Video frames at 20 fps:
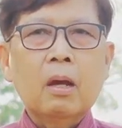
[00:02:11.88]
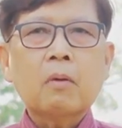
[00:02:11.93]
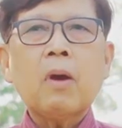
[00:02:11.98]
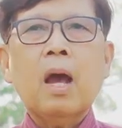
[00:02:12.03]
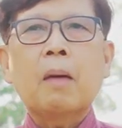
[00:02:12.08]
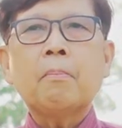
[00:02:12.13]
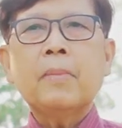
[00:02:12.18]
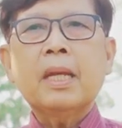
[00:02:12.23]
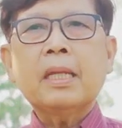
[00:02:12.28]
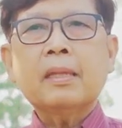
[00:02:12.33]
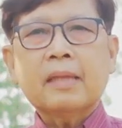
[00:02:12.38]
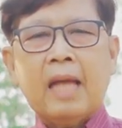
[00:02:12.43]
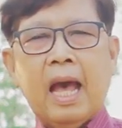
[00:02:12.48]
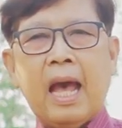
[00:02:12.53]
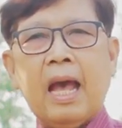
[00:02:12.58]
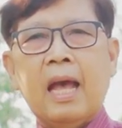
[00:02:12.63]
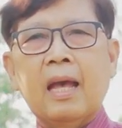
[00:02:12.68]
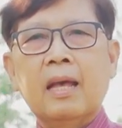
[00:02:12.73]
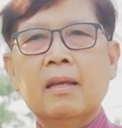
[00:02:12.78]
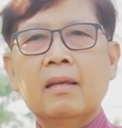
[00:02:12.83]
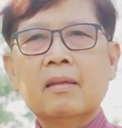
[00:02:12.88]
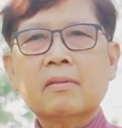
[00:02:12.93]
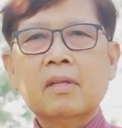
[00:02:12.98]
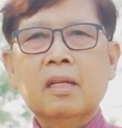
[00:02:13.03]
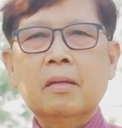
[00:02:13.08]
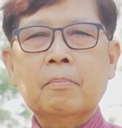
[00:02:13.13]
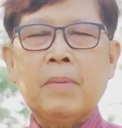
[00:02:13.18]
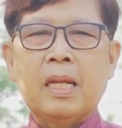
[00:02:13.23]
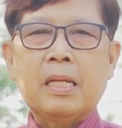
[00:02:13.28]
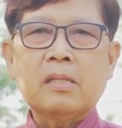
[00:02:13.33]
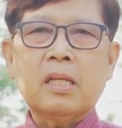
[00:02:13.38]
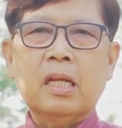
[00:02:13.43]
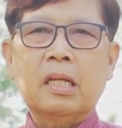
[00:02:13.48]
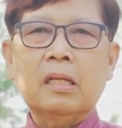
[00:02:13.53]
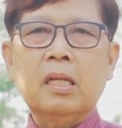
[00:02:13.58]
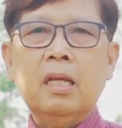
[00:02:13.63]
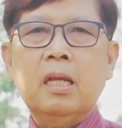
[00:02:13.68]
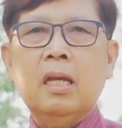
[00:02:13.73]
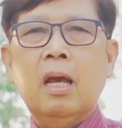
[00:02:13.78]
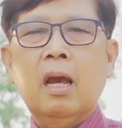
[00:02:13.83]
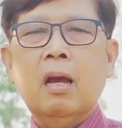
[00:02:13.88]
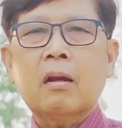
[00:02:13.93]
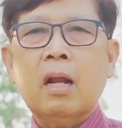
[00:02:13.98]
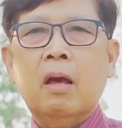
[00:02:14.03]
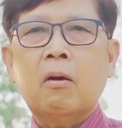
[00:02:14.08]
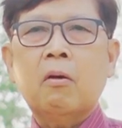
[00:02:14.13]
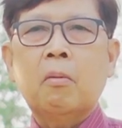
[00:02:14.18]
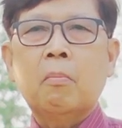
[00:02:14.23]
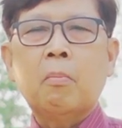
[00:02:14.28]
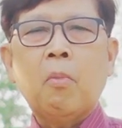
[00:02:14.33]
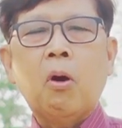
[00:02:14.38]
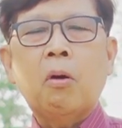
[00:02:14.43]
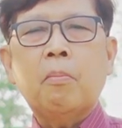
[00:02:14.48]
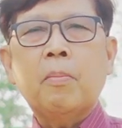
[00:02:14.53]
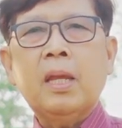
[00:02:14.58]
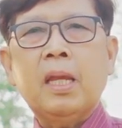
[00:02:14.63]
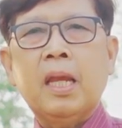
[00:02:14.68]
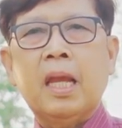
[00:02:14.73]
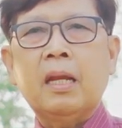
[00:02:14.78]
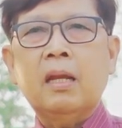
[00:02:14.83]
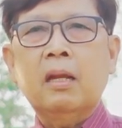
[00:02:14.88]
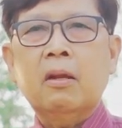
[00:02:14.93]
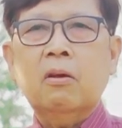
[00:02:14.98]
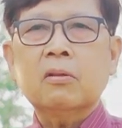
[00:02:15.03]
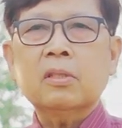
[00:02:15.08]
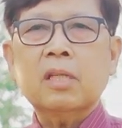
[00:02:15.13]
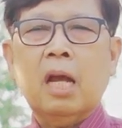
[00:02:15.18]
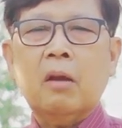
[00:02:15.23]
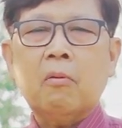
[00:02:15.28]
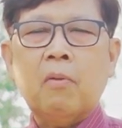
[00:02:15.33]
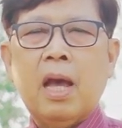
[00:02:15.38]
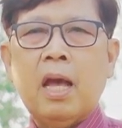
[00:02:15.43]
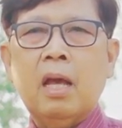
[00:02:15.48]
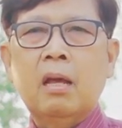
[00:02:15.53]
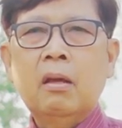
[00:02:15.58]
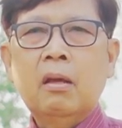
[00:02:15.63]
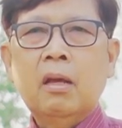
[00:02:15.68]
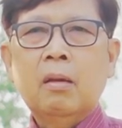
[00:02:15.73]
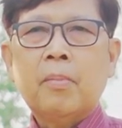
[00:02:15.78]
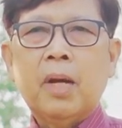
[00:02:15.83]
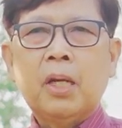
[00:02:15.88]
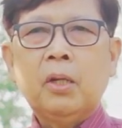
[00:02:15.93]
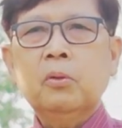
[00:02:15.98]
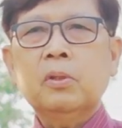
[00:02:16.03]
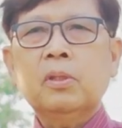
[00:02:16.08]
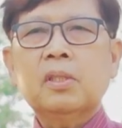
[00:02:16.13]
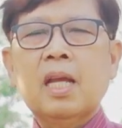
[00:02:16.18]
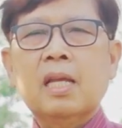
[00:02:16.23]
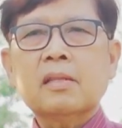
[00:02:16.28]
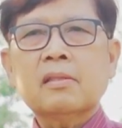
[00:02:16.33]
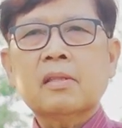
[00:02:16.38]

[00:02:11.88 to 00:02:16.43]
ความเมตตาซึ่งเป็นสิ่งที่เรามองไม่เห็นนอกจากว่ามนุษย์จะ